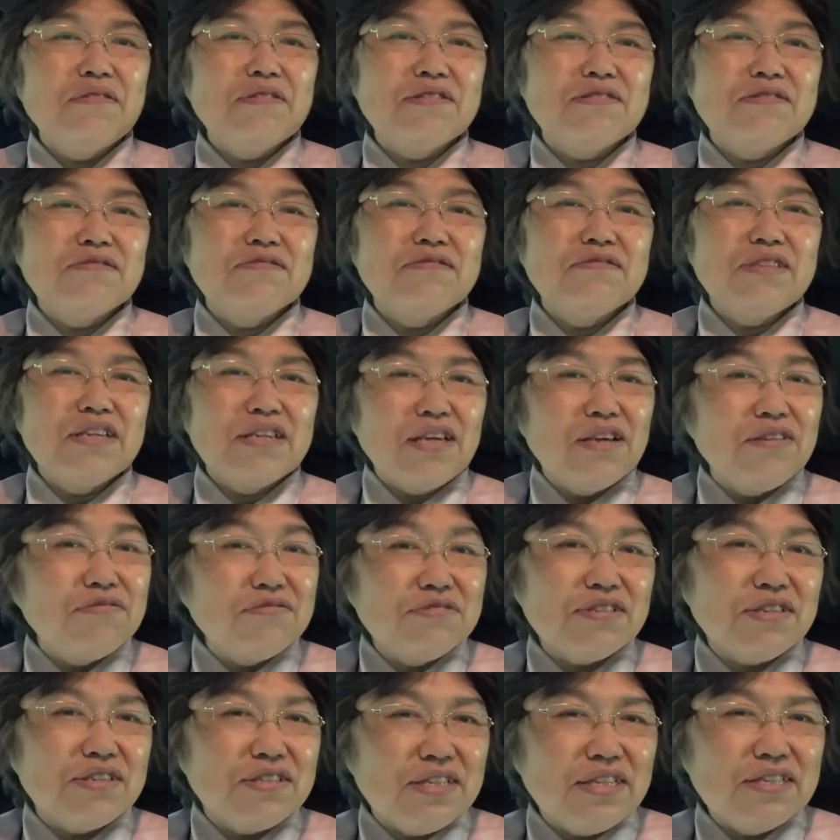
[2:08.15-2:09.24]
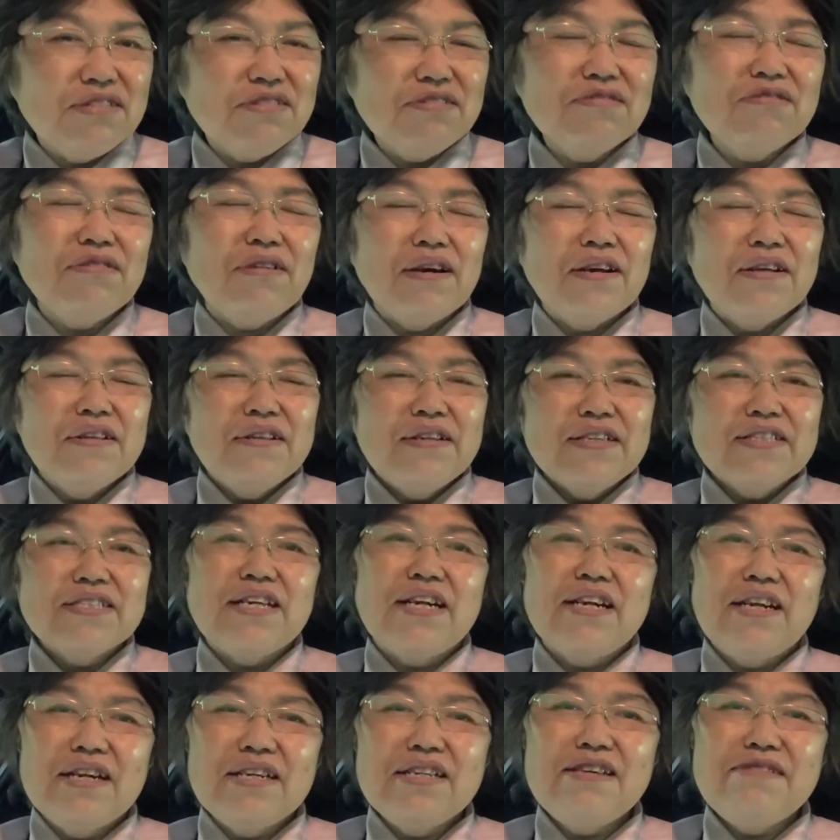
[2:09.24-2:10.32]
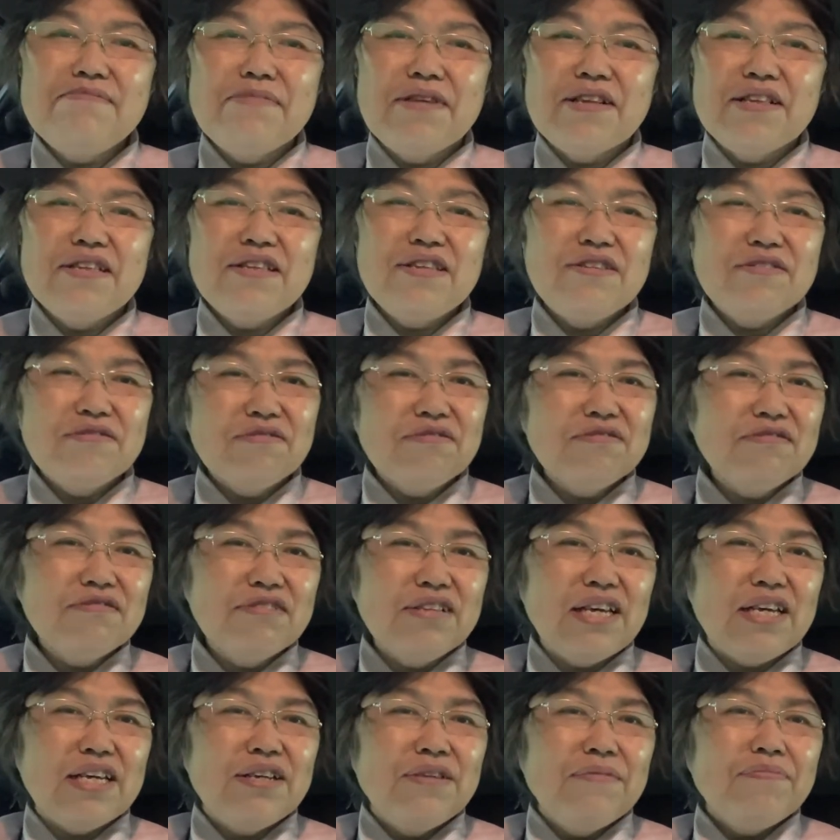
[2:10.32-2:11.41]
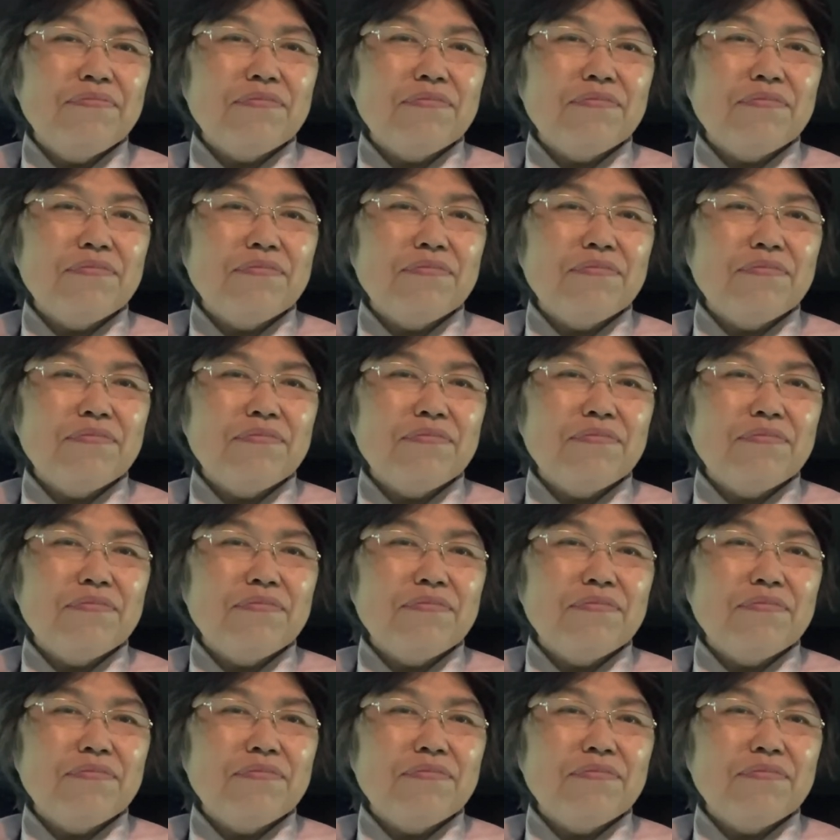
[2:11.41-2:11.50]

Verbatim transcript: そのね、ケロスケさんっていうのはサラリーマンっていうことで、